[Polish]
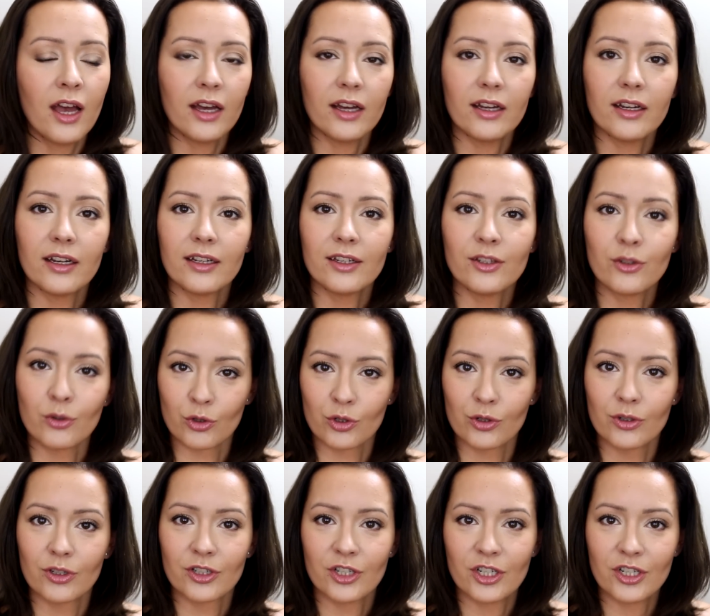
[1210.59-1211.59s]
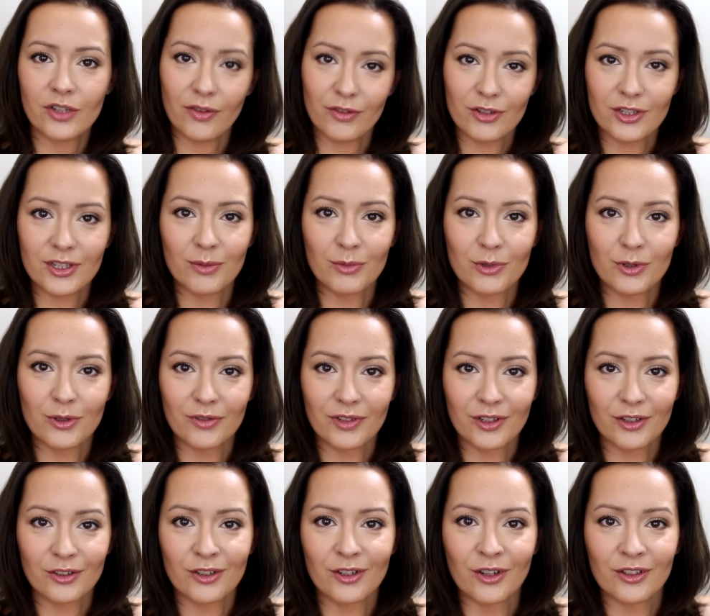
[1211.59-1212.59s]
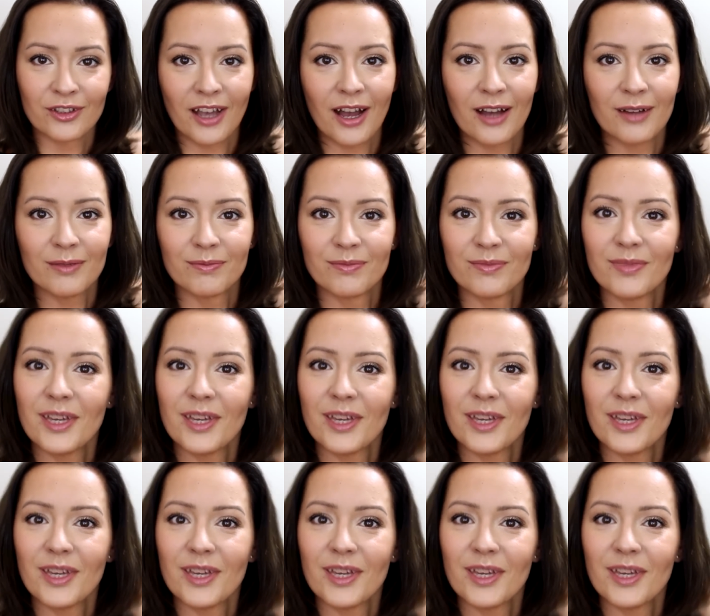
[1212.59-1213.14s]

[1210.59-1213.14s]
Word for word: E, I cóż, życzę Wam wszystkim cudownego tygodnia.